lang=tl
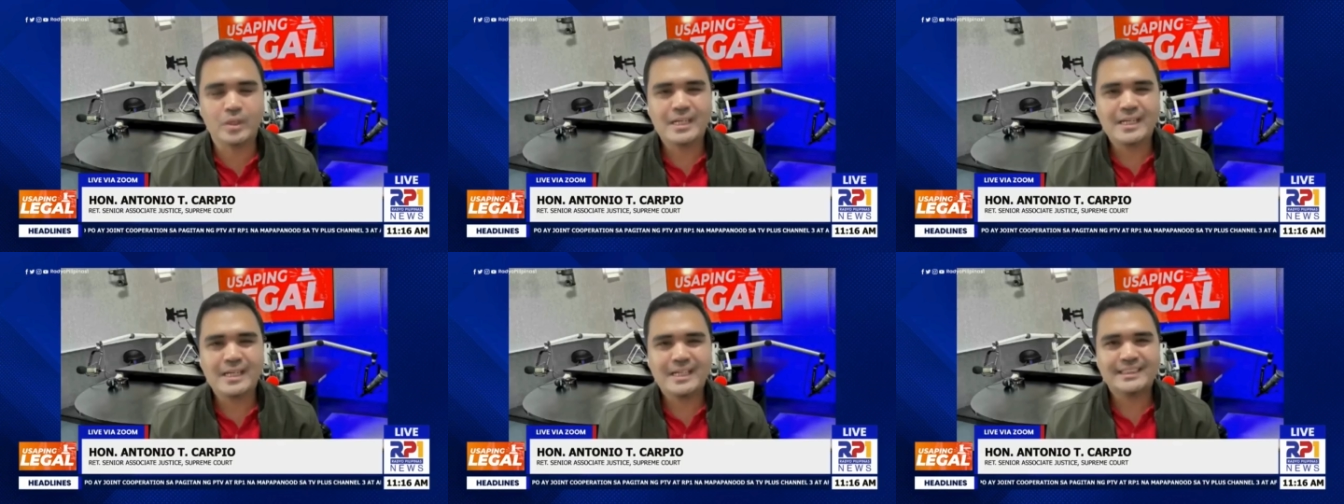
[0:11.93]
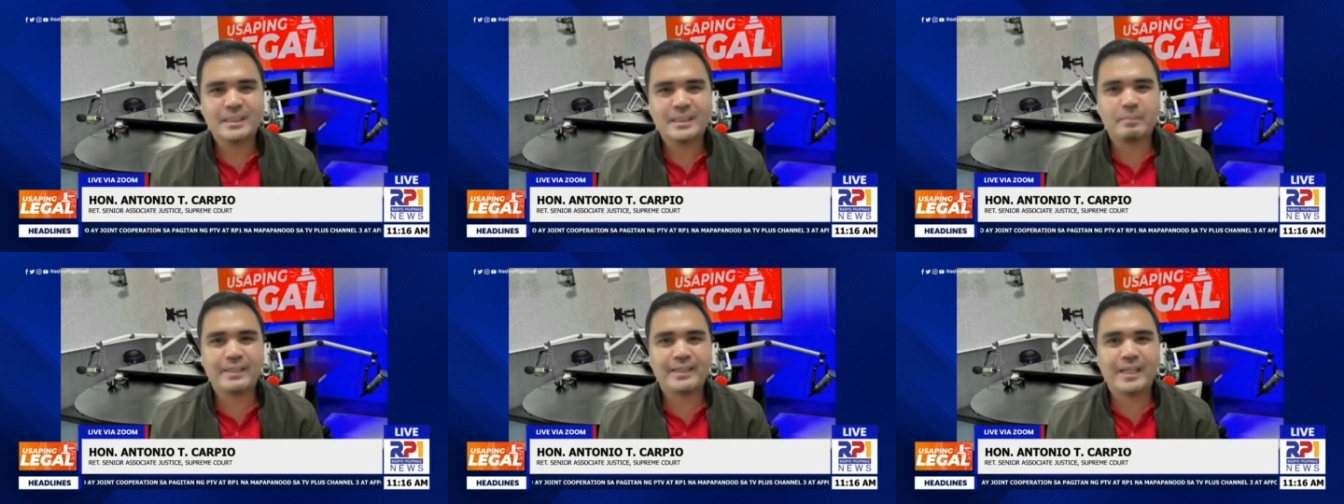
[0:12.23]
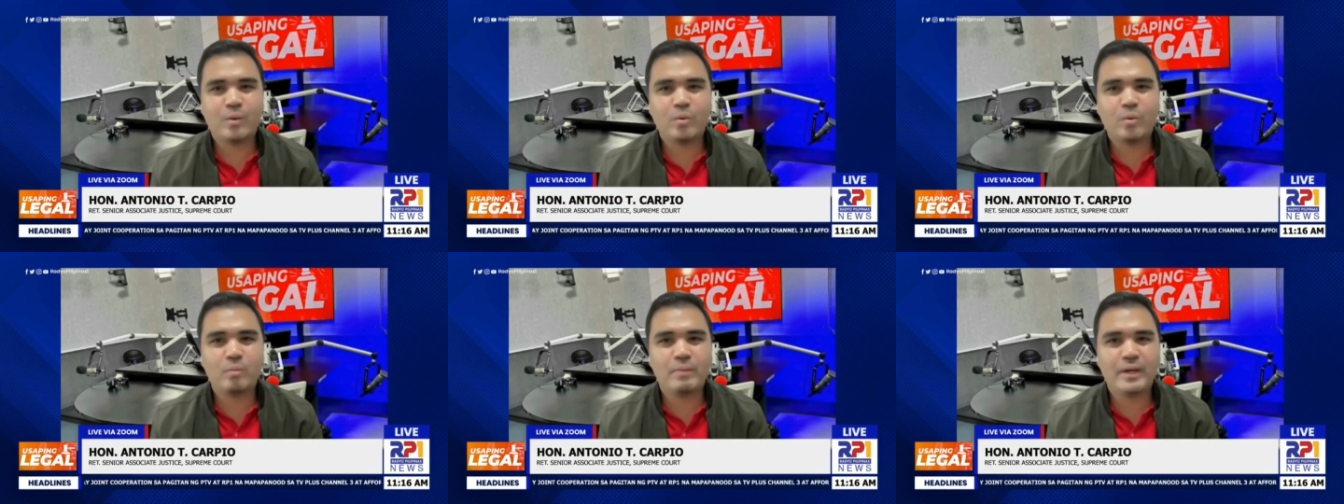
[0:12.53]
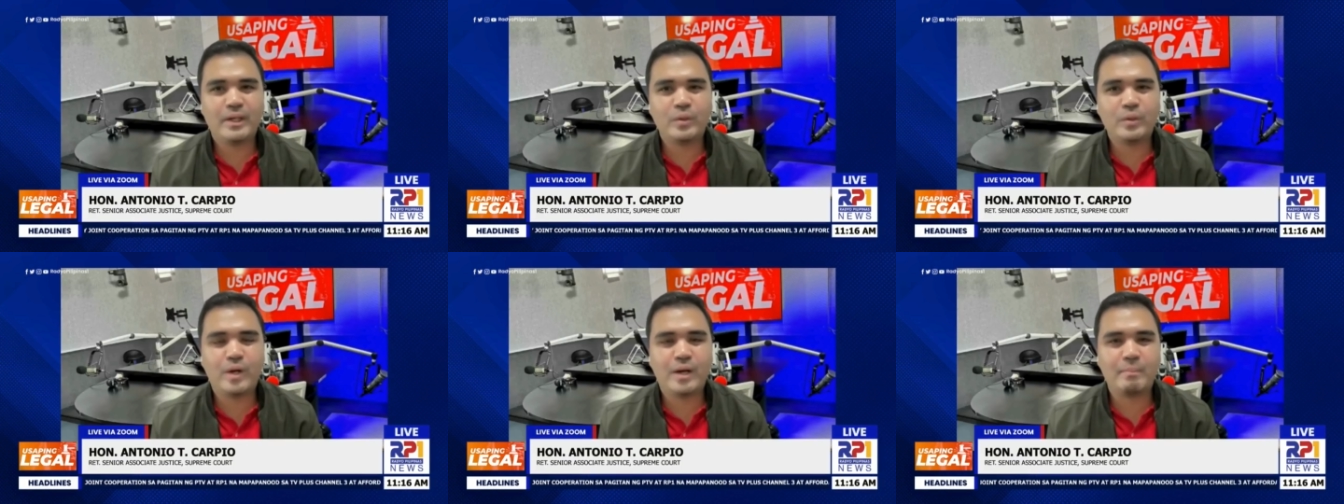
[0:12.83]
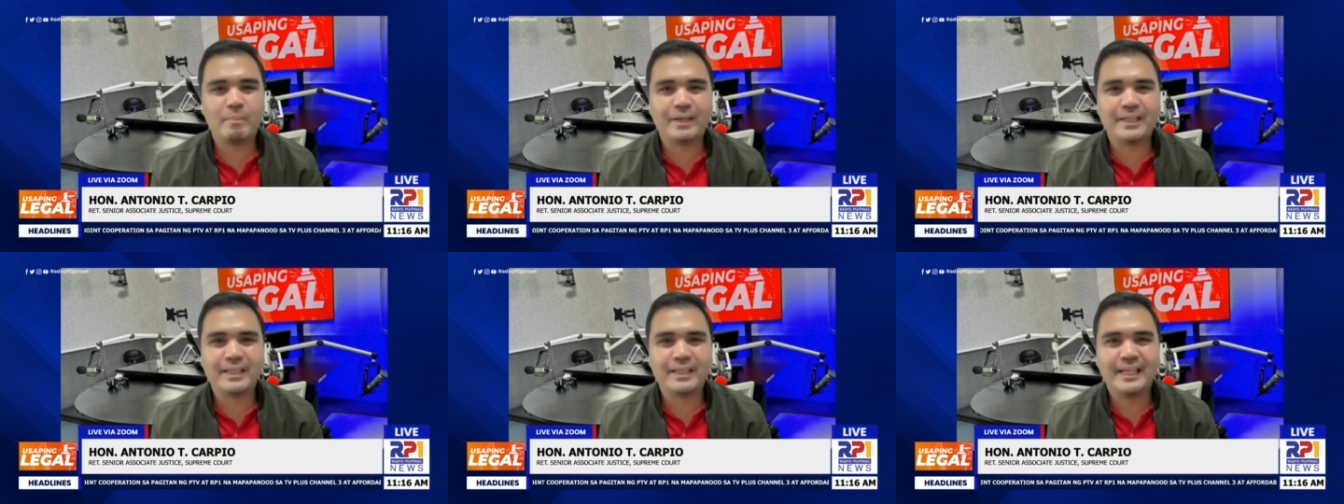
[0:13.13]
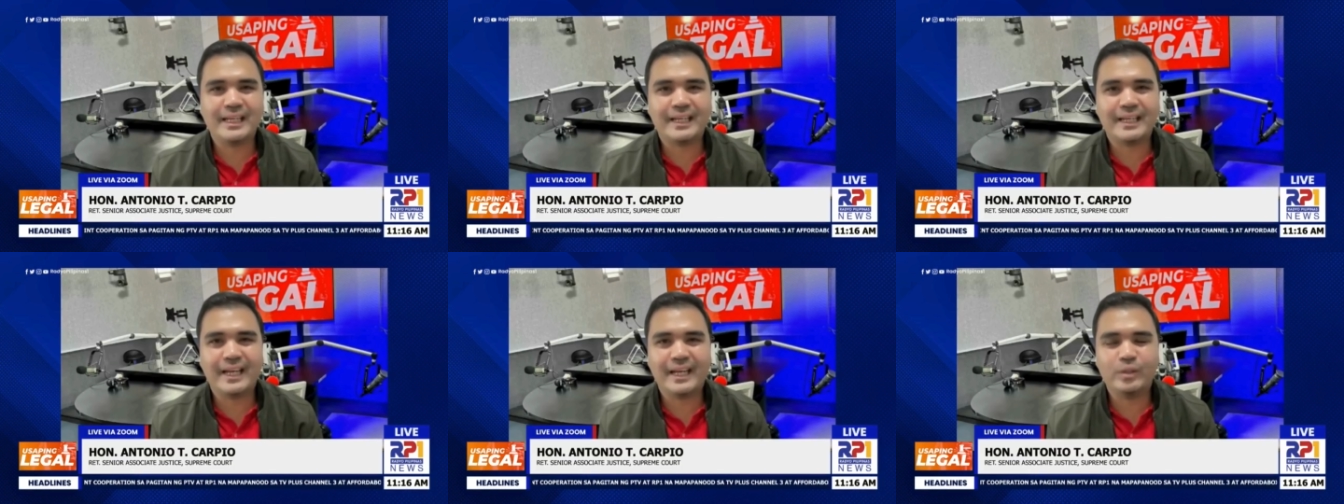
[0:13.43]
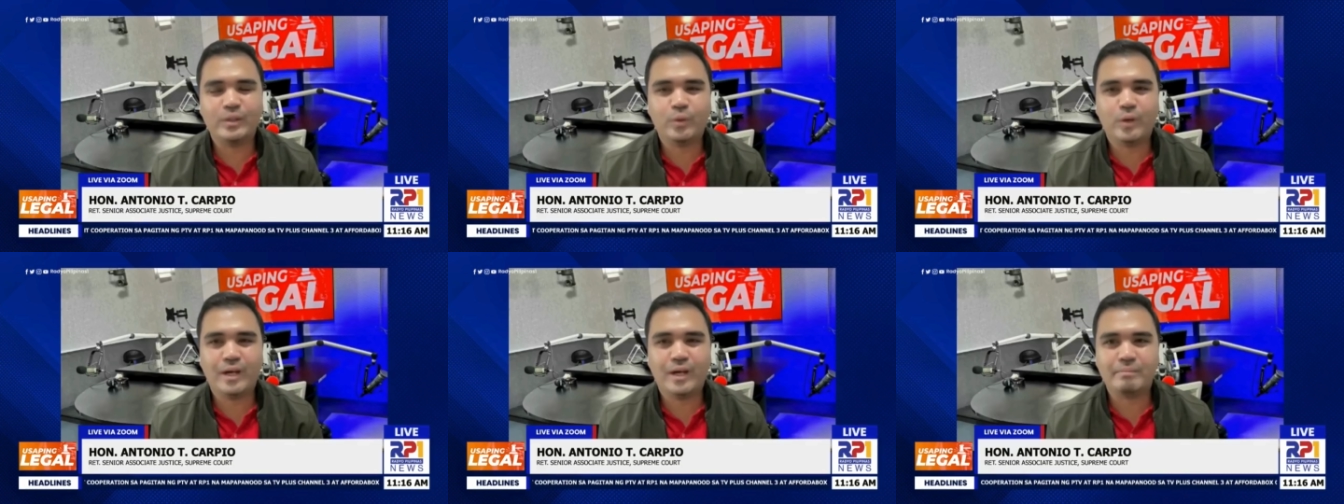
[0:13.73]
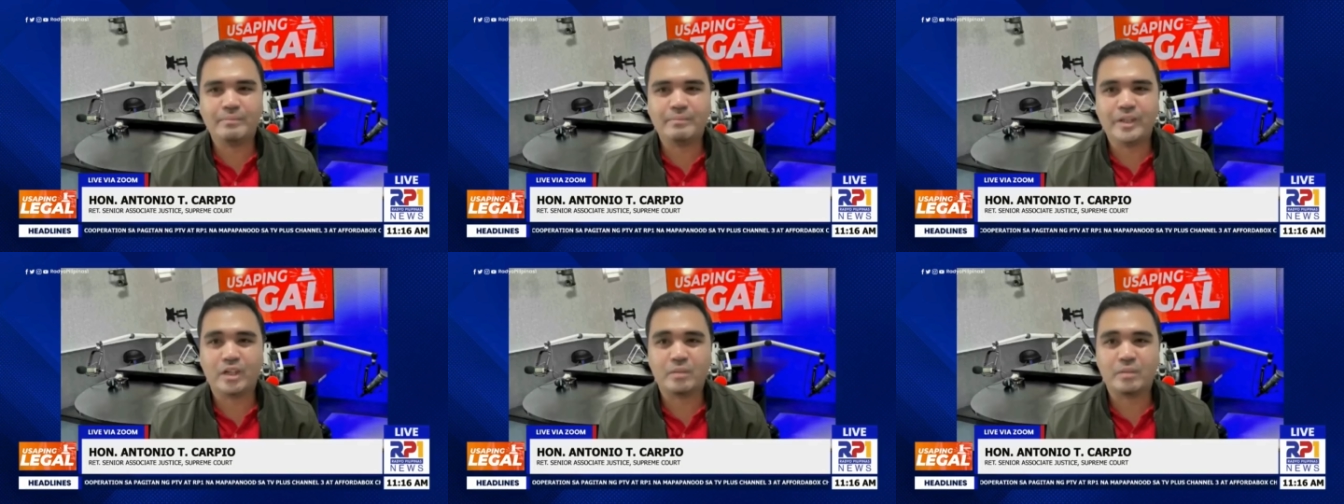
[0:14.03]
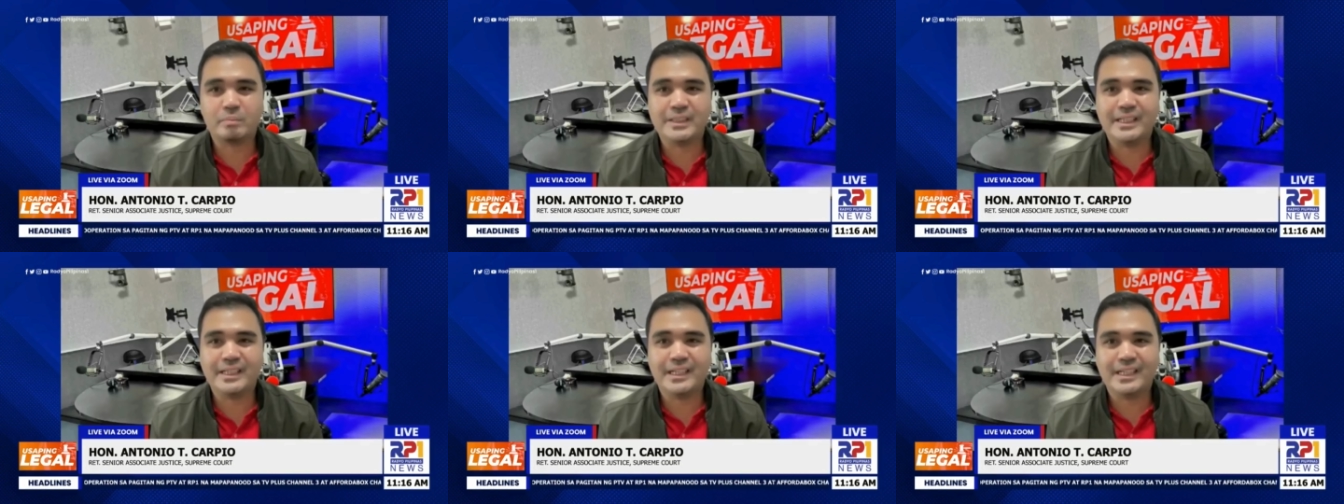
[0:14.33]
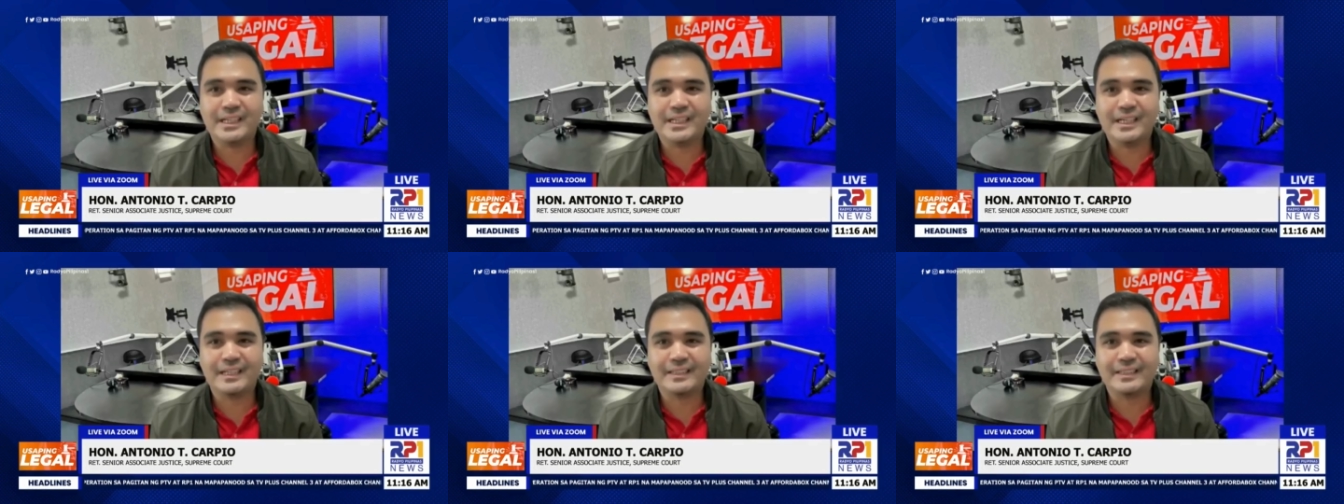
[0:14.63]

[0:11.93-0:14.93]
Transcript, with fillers: Sapat na ho ba yung uh, paglalagay ng uh, BRP uh,